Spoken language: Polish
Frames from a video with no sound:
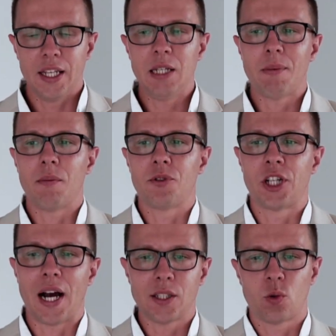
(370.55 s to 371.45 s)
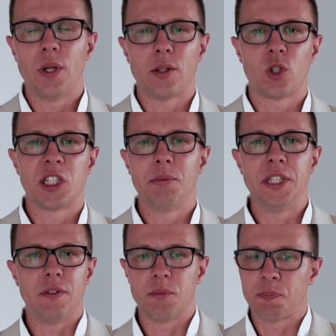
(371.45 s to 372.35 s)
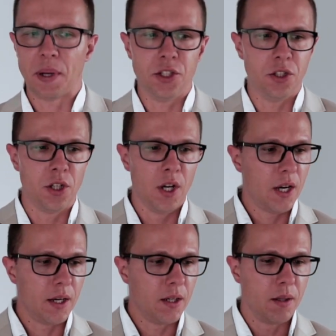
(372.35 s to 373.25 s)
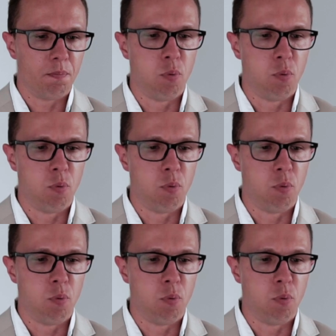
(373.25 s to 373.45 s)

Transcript: Nie mam czasu na to, żeby, nie wiem, spędzić e,